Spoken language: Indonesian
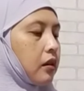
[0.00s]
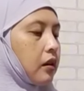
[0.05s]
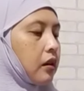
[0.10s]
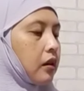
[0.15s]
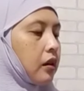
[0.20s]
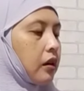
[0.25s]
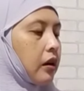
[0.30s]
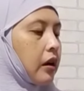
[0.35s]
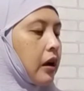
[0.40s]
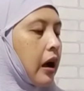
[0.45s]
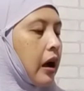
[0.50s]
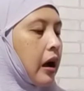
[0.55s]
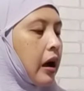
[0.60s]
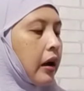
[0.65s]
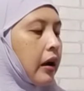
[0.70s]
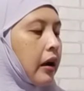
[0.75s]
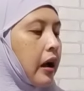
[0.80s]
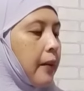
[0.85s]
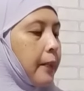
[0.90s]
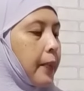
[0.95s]
enggak
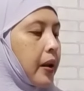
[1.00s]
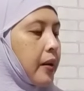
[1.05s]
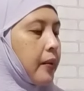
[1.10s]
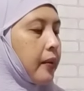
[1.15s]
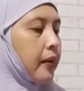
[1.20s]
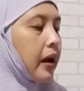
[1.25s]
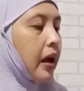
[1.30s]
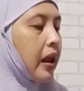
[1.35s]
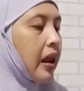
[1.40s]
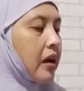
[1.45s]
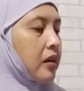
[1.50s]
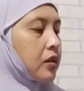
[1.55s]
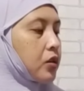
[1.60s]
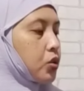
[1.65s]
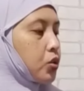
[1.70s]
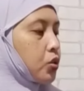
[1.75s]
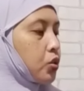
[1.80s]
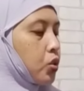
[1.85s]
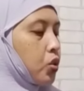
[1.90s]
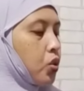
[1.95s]
enggak apa enggak
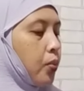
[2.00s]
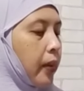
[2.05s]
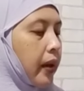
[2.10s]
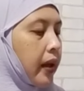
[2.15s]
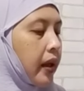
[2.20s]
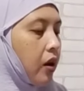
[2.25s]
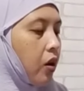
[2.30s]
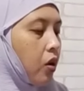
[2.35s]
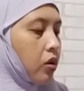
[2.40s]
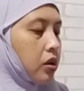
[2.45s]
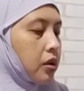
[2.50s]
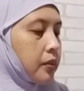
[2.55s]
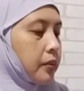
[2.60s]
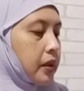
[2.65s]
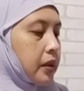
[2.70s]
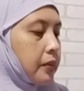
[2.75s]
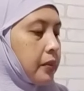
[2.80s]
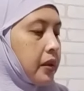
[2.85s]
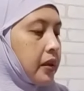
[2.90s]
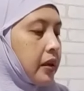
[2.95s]
langsung lumer loh
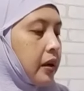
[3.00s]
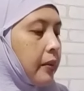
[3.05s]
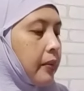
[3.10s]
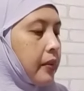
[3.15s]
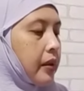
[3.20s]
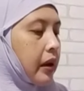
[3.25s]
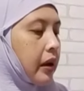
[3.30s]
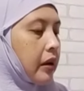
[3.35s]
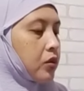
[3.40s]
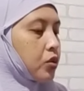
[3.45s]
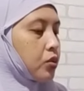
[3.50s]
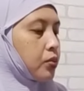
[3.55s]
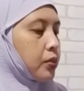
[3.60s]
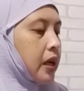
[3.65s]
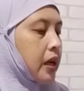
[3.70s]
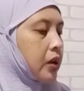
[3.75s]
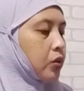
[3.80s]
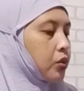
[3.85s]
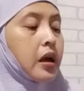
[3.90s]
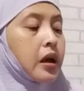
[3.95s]
teman-teman enggak langsung
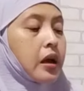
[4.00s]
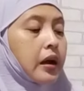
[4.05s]
nyatu